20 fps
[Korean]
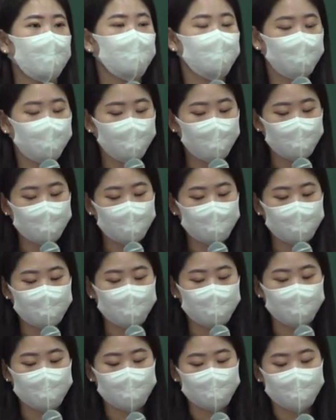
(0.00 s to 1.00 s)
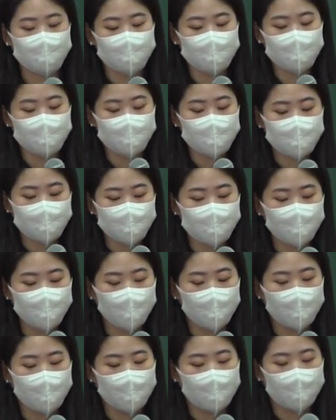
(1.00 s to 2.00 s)
저도 이제 그 이
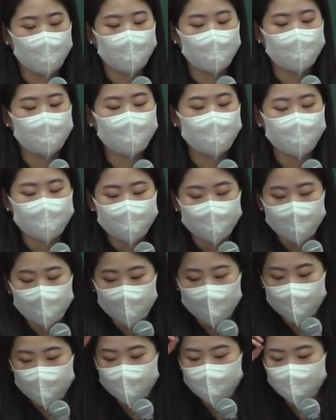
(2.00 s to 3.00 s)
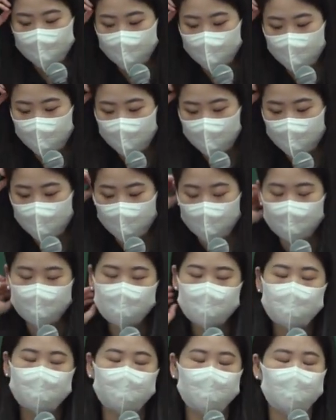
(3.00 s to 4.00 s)
뭐야 저기 여기
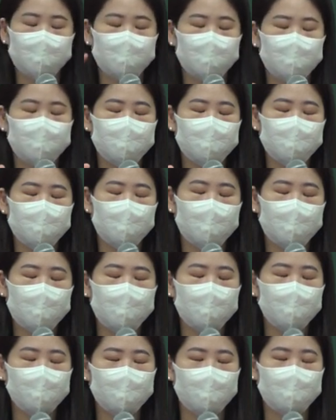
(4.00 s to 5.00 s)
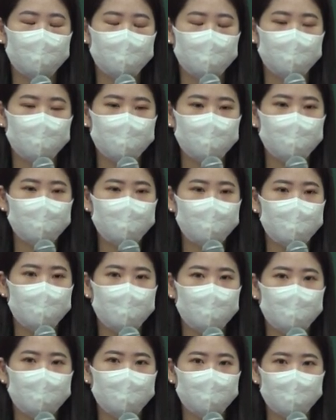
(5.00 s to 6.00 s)
그 하나교회에서
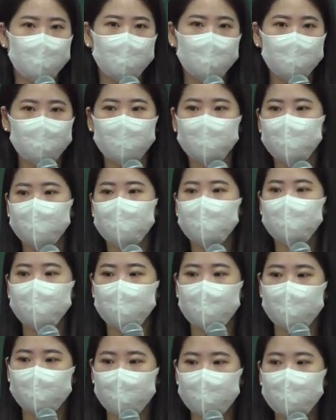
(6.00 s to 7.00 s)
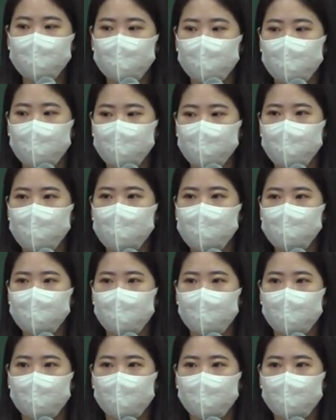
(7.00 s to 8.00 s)
신앙생활 그어 렘넌트 때
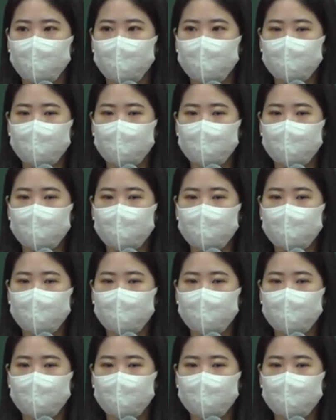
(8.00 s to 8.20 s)
계속했지만